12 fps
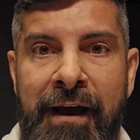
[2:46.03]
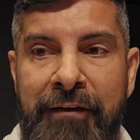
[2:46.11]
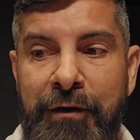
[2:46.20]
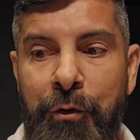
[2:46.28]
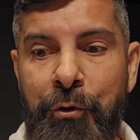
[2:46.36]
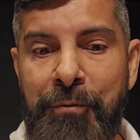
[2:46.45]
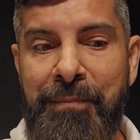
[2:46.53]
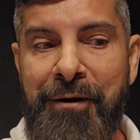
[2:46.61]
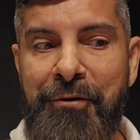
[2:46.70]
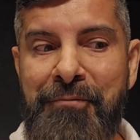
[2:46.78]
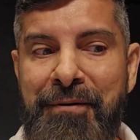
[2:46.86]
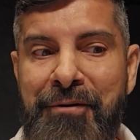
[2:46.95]
Fala, opa,
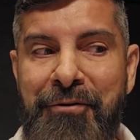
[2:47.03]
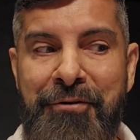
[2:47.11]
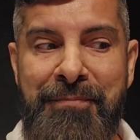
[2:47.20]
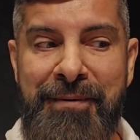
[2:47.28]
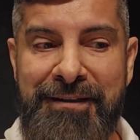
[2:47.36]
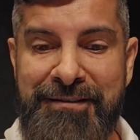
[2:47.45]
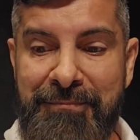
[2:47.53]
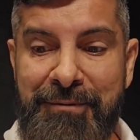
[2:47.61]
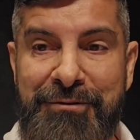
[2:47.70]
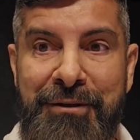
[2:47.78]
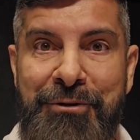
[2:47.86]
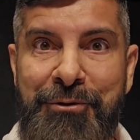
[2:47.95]
opa, opa, essa
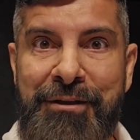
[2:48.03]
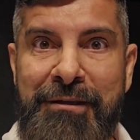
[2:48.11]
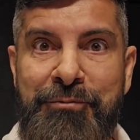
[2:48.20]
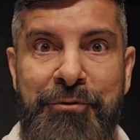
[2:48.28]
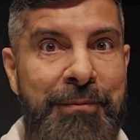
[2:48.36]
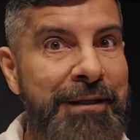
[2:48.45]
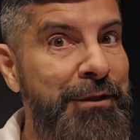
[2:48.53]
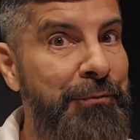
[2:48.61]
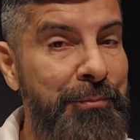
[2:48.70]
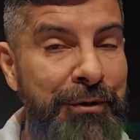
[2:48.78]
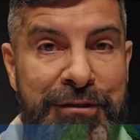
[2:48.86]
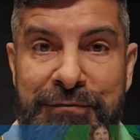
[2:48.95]
pessoa é doida por mim, então
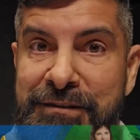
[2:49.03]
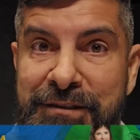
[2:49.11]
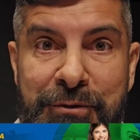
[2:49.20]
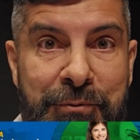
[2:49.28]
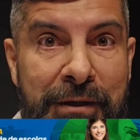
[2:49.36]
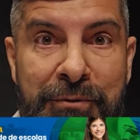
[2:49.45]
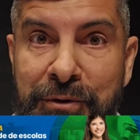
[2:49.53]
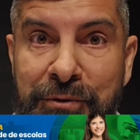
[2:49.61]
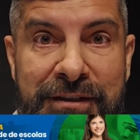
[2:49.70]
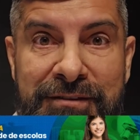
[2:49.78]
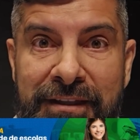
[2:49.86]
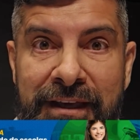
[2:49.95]
posso fazer com ela o que eu
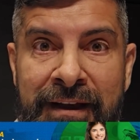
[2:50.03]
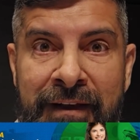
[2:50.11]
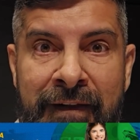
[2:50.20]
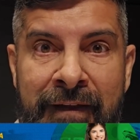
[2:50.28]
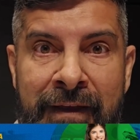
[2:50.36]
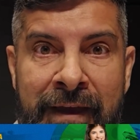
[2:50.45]
quiser.